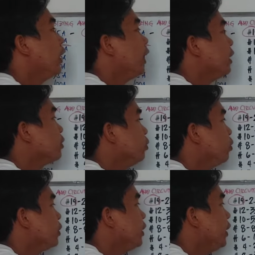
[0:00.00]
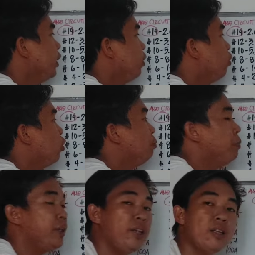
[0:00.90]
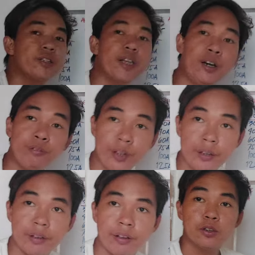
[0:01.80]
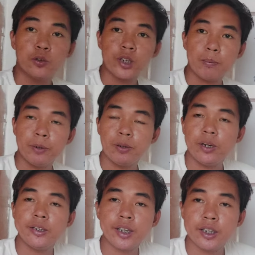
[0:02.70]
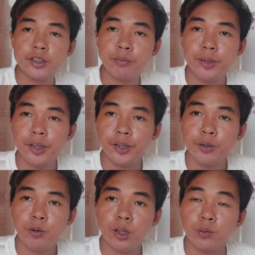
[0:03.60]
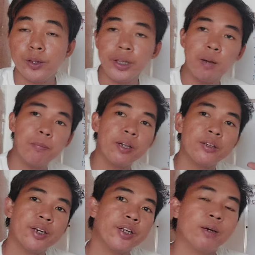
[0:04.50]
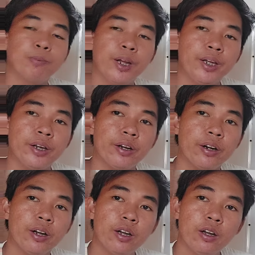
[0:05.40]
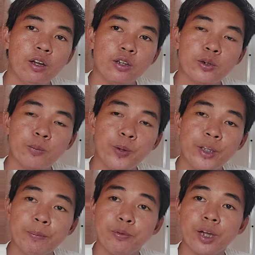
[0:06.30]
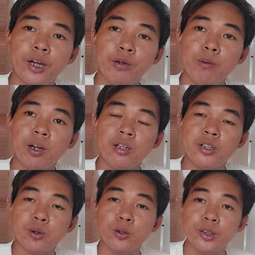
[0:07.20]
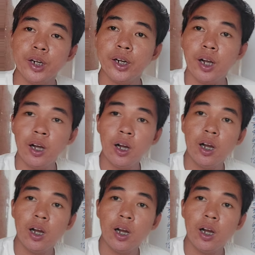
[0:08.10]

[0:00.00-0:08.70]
Ayan, so CO, convenience outlet. So sabi ko nga guys sa last meeting, yung uh, ah, 20 ampere ng circuit breaker, So, pwede po tayong mag-install dyan ng